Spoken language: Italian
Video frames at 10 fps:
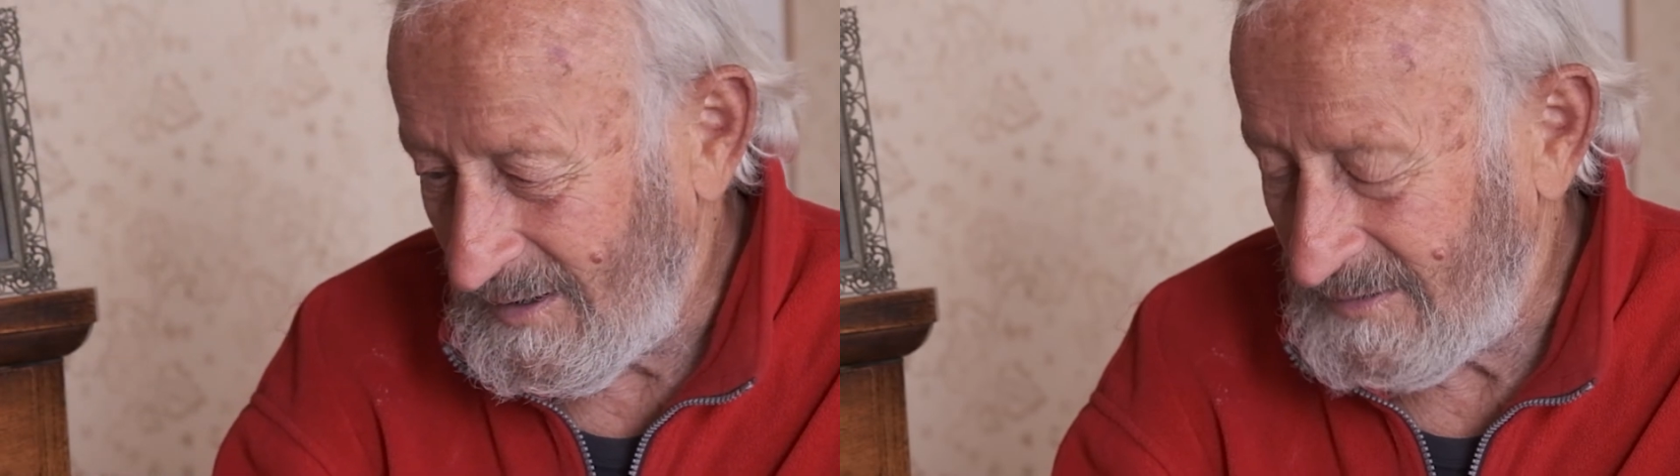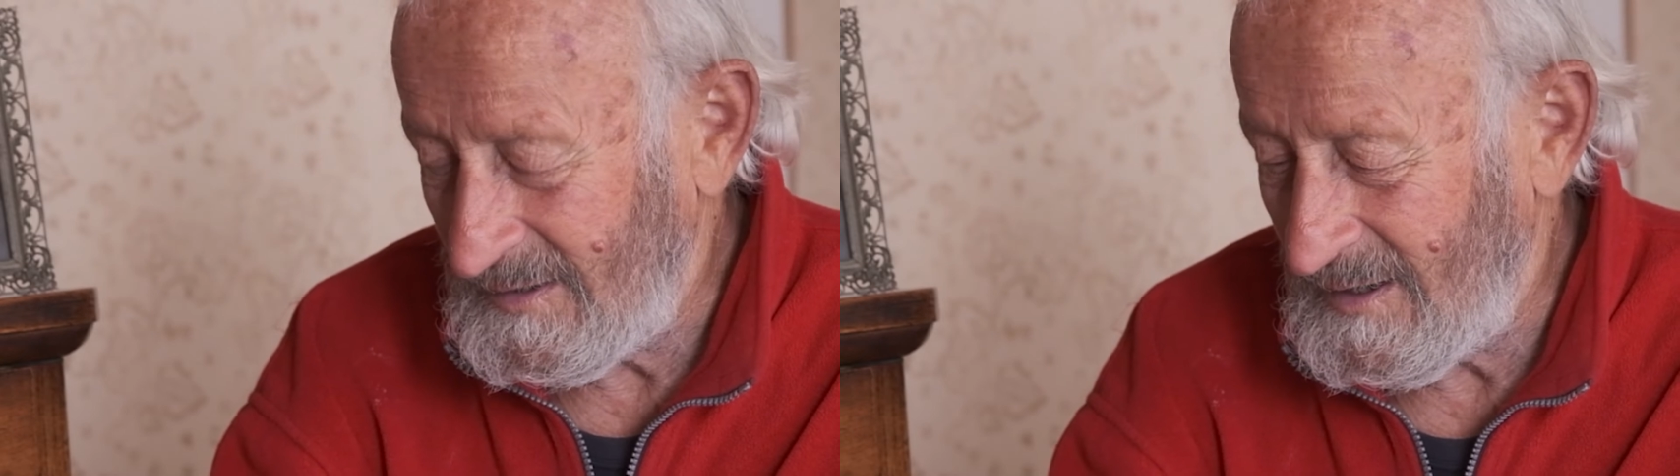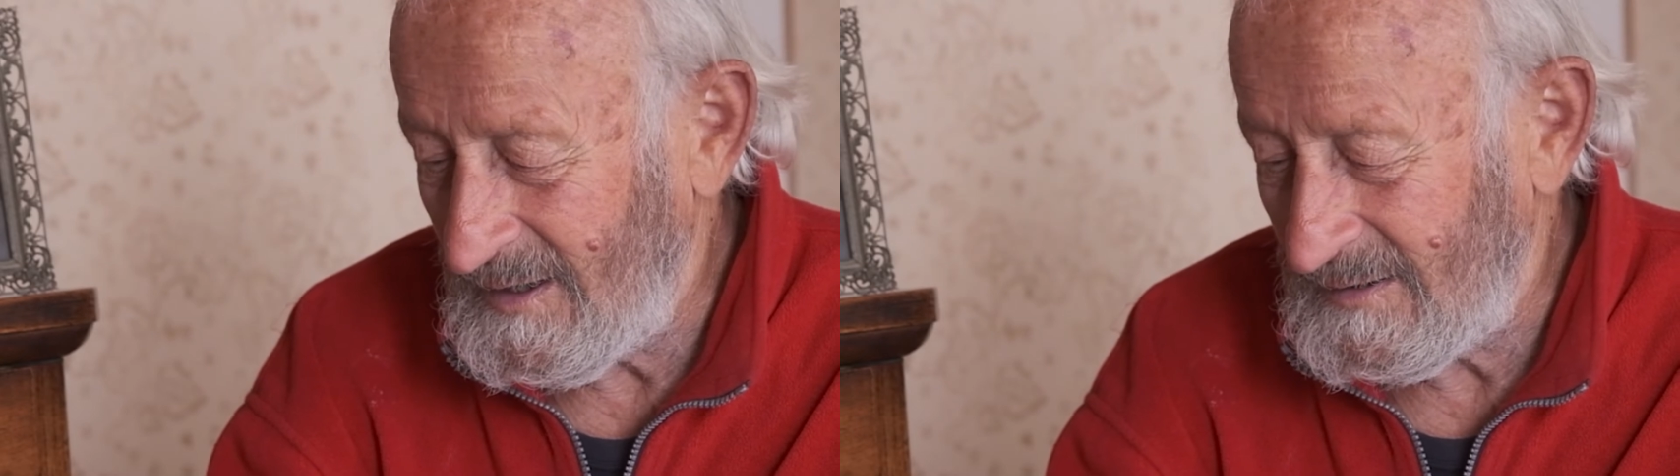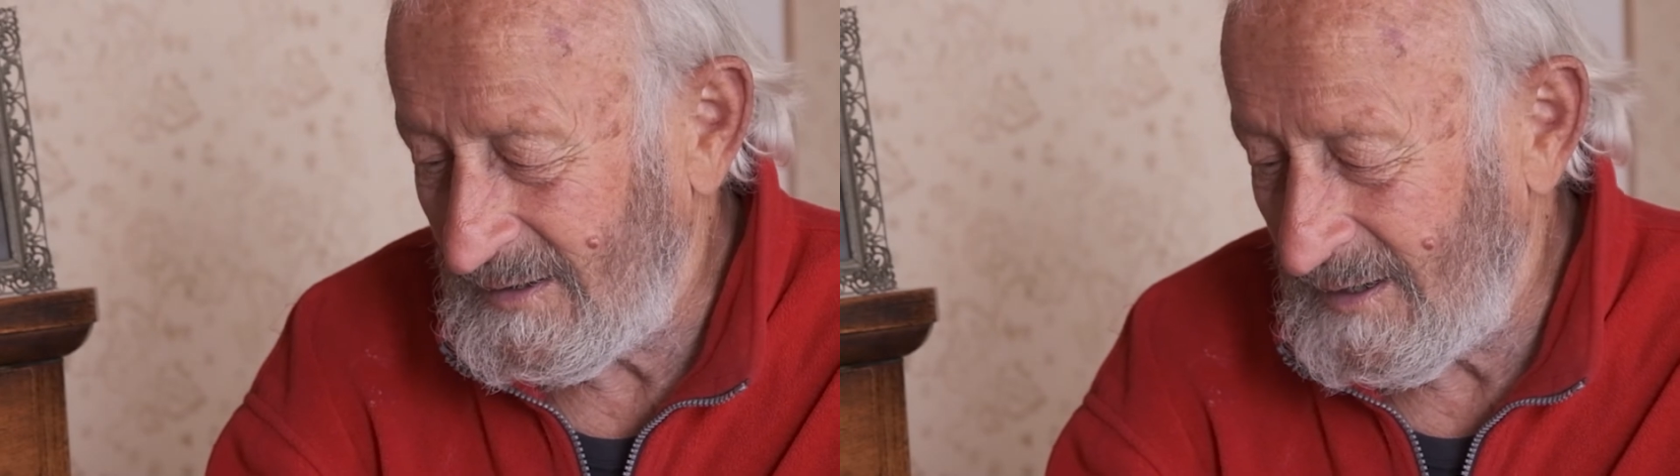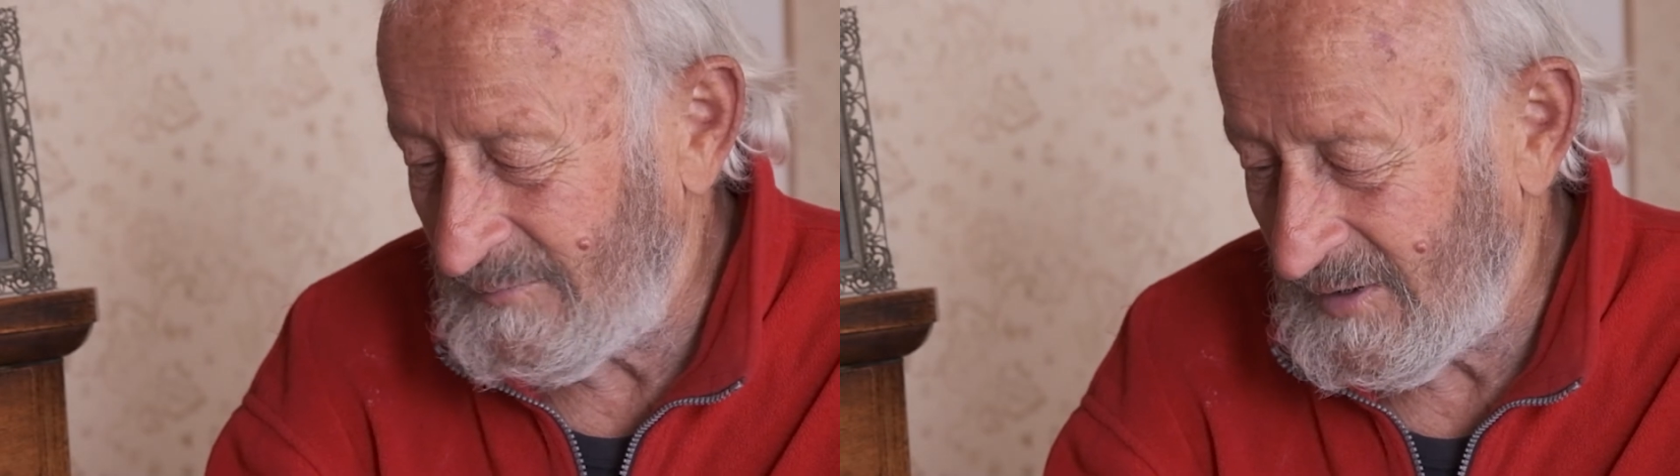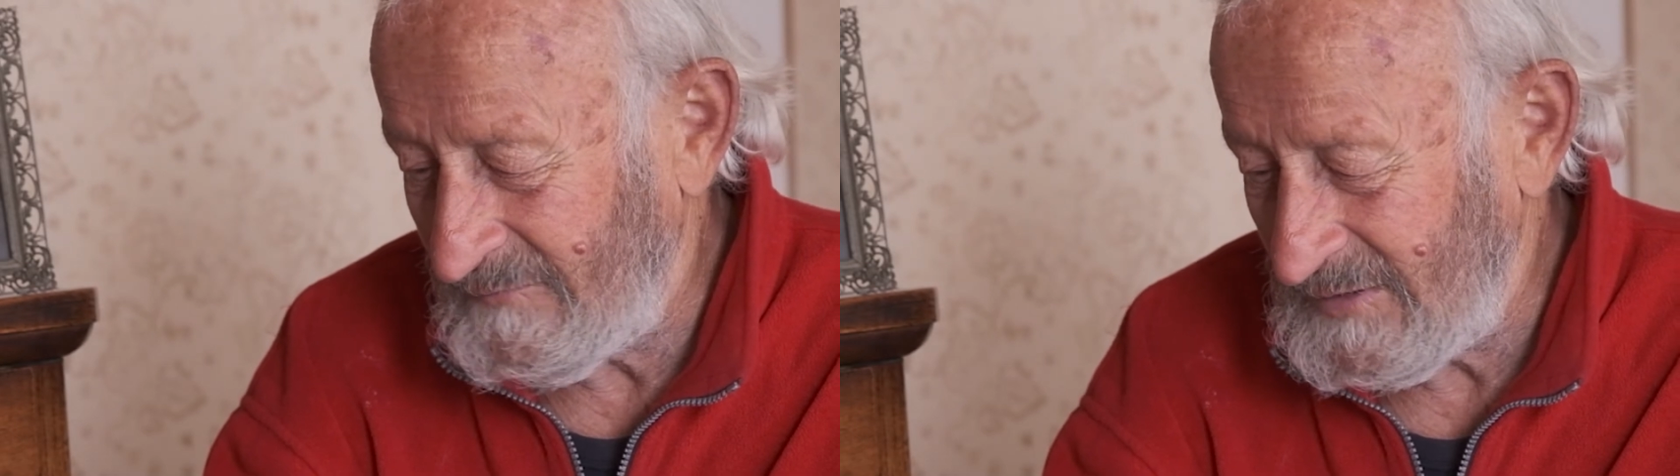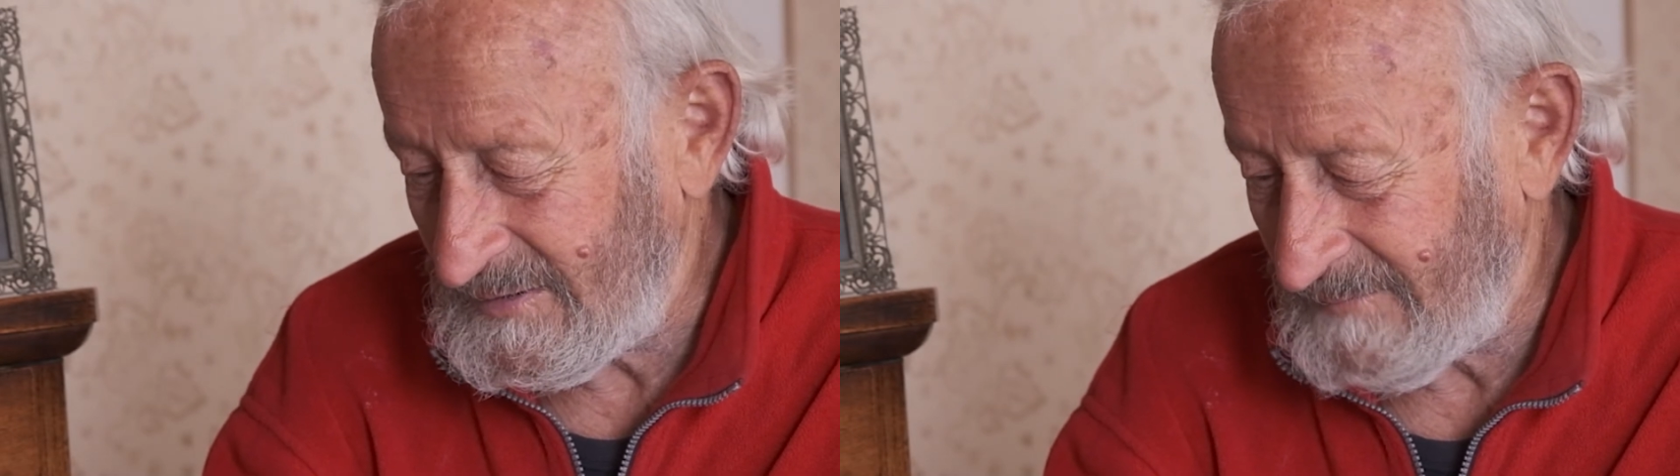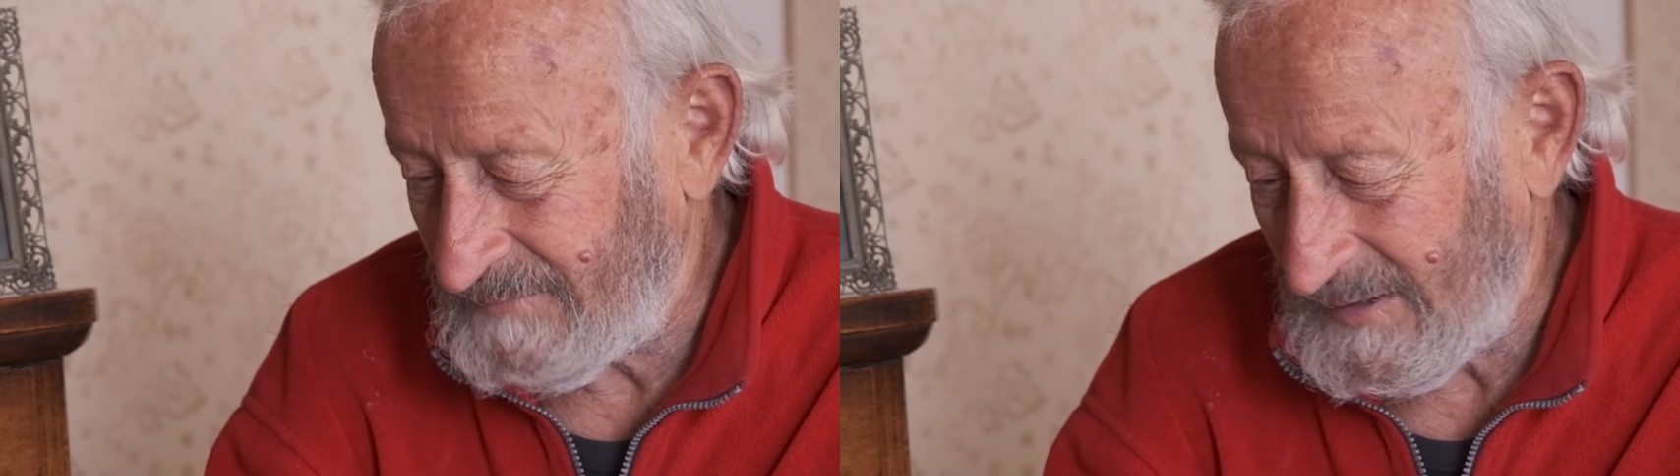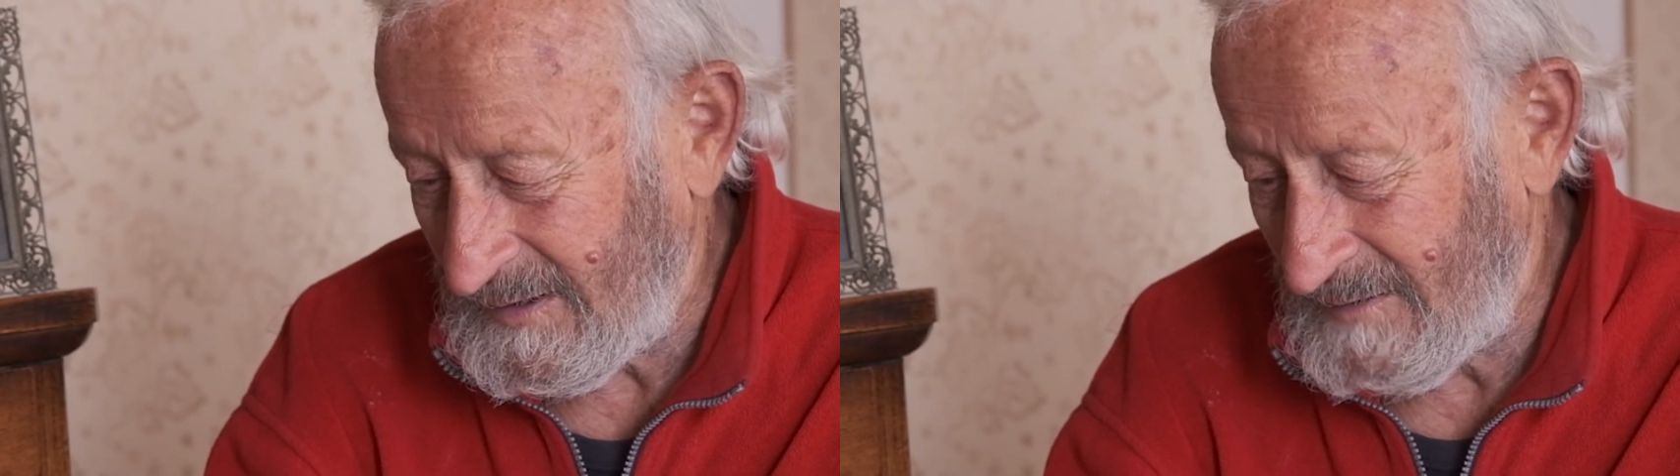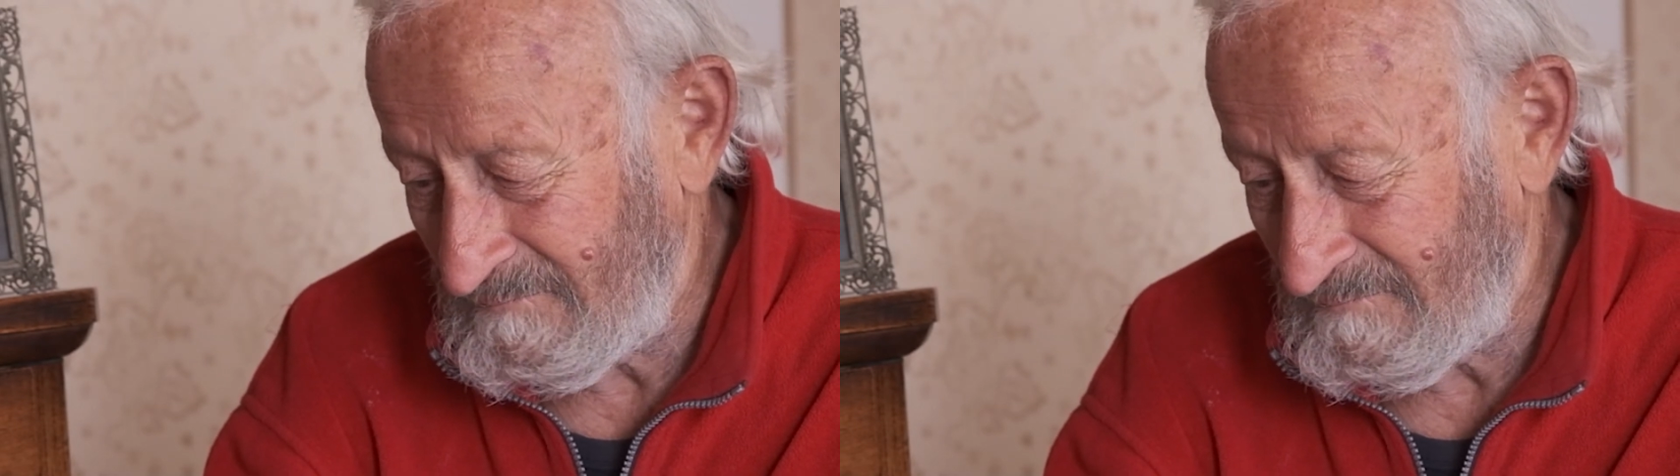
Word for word: della, della mia vita perché